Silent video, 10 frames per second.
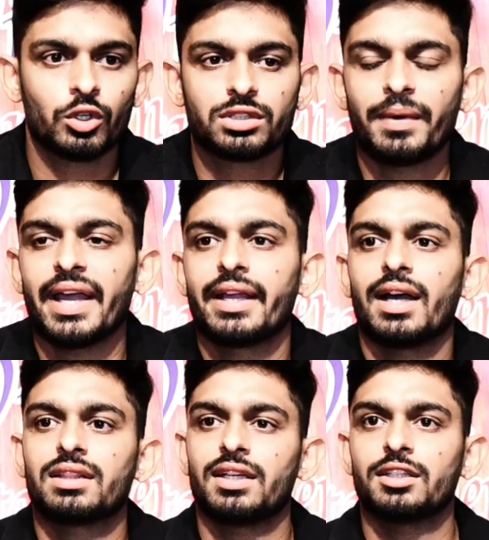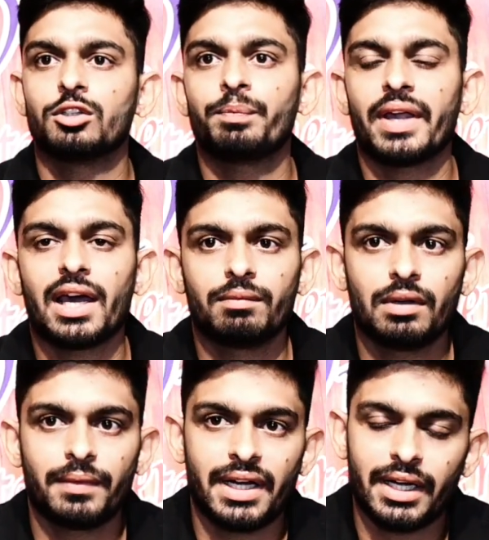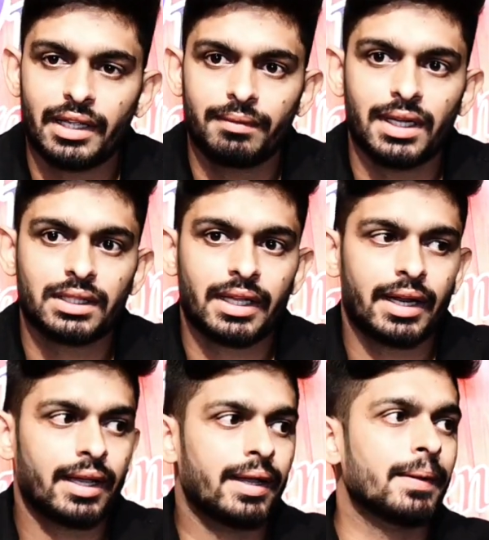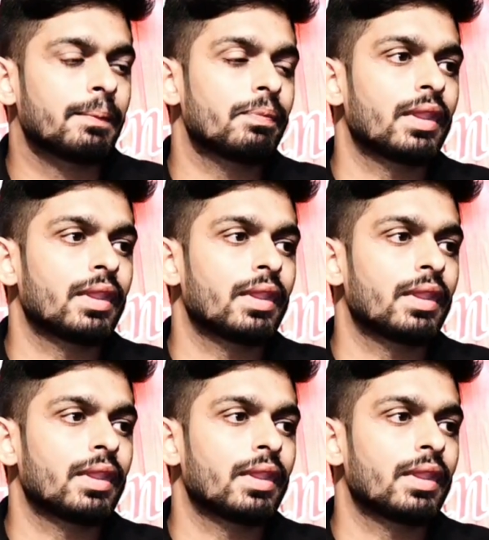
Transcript: उस भाई खातर जो प्यार में मरण की बात कर रहा है